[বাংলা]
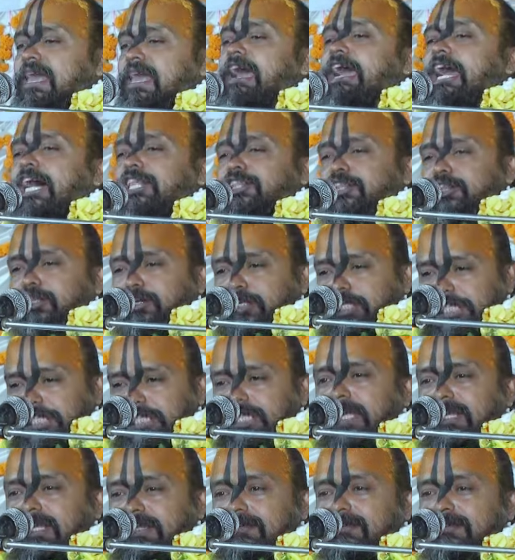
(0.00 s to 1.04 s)
একাদশ
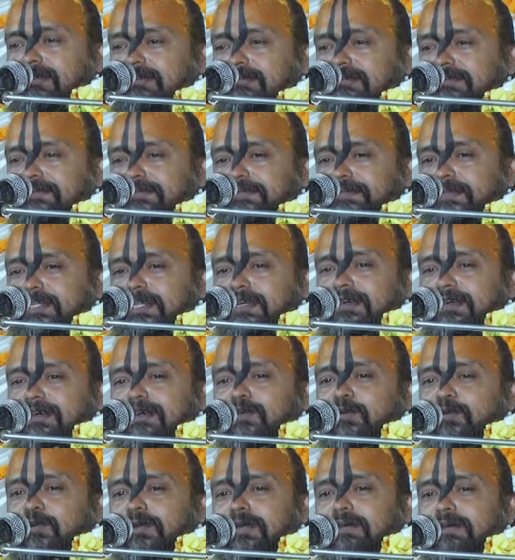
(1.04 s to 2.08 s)
তাই তো
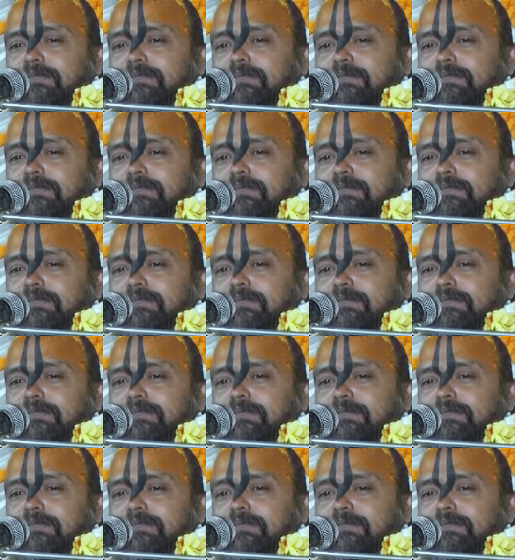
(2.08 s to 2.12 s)
ওরে